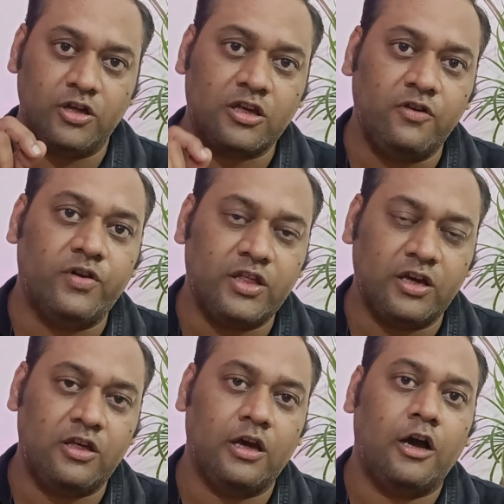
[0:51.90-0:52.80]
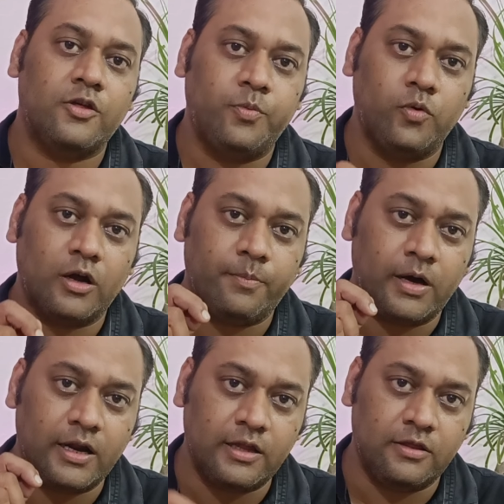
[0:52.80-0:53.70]
जिसकी वजह से आज पूरा
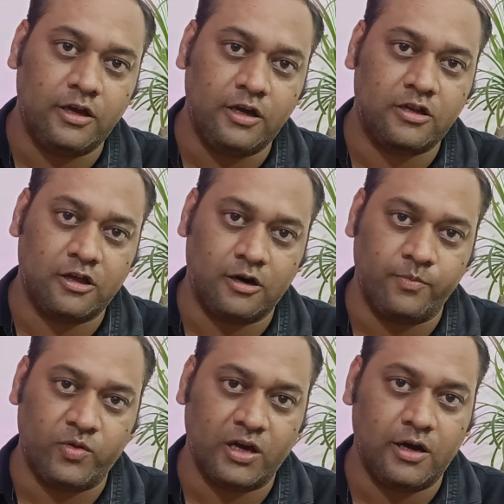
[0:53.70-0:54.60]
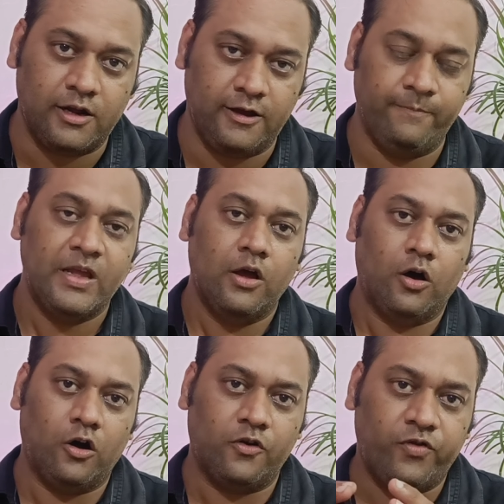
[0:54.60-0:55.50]
भारत देश शर्मसार है
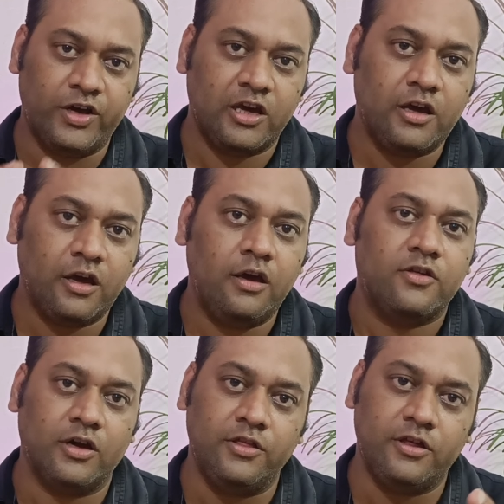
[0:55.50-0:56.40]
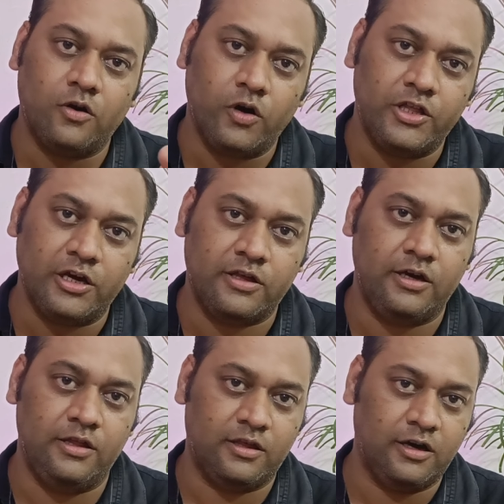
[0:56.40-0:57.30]
और वजह है संजय रॉय
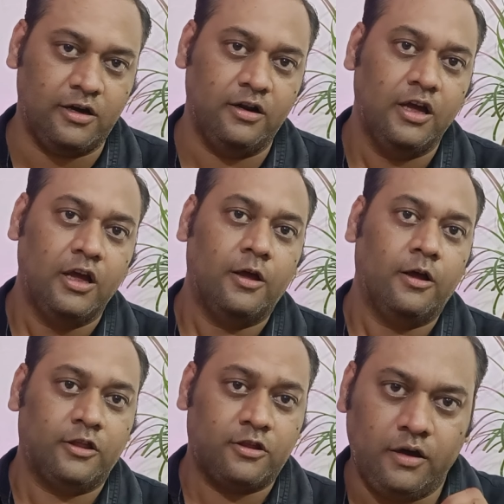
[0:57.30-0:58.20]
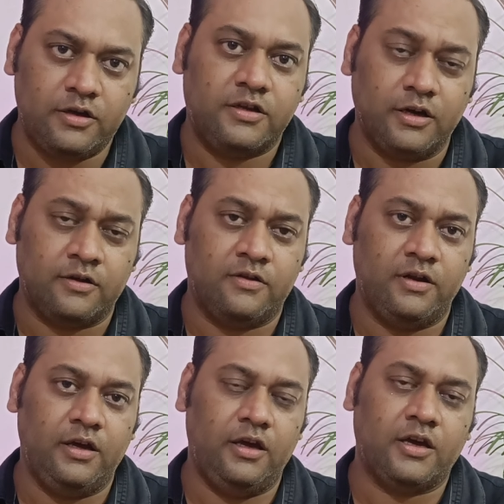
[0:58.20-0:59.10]
जैसे इंसान इस शख्स
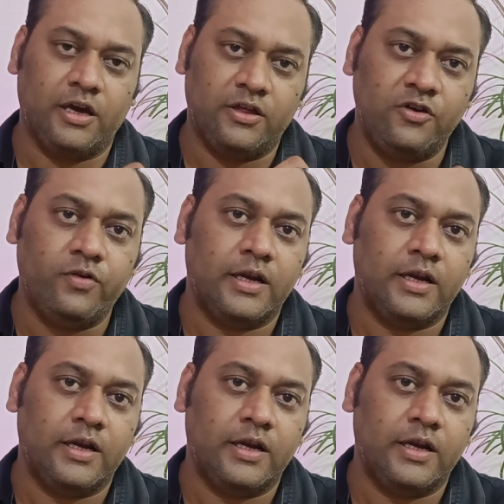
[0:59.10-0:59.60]
ने एक ऐसी